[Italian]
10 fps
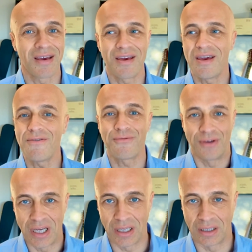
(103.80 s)

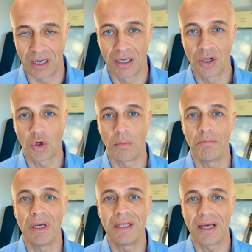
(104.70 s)
infinita, con
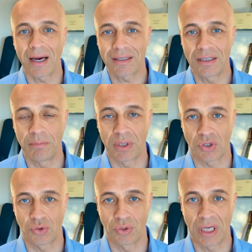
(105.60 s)
miliardi di
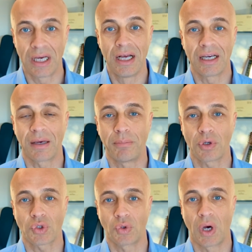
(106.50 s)
persone che
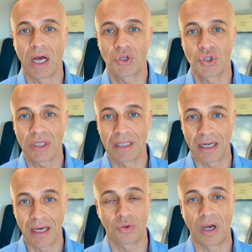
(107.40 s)
possono
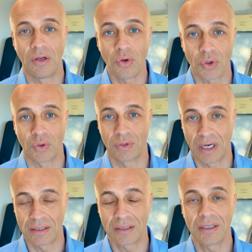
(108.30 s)
accedere ai loro
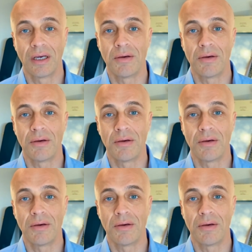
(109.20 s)
contatti,